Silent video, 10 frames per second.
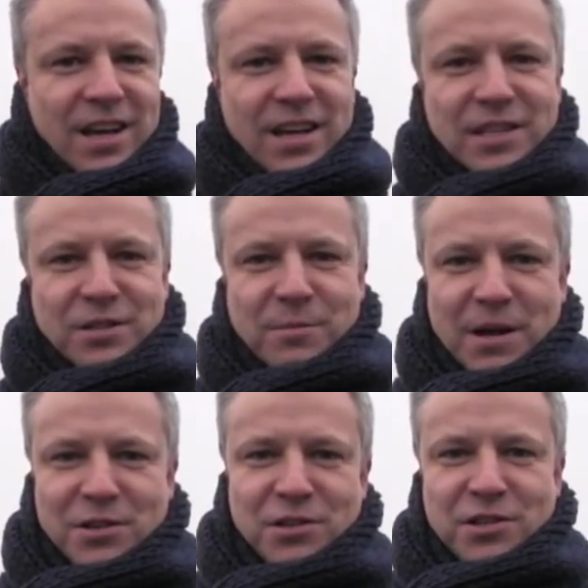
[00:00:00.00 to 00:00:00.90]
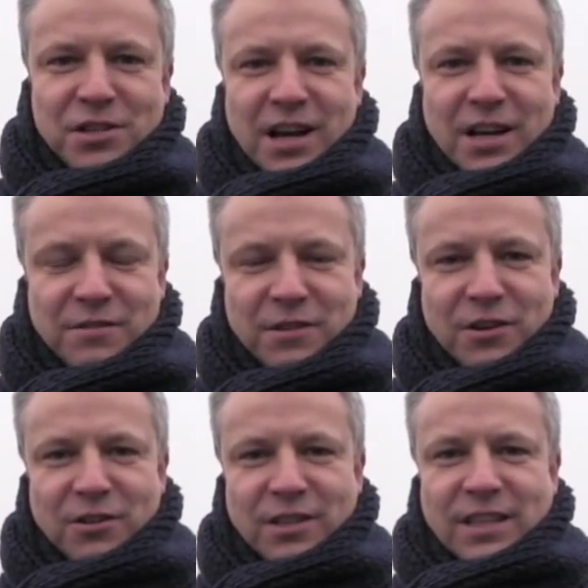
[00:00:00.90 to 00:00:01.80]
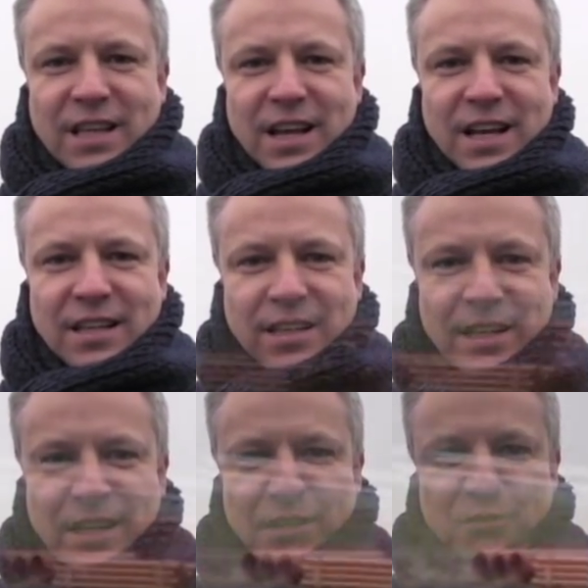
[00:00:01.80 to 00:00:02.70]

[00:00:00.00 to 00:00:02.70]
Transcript: zobaczyć, jak wygląda teren. Tu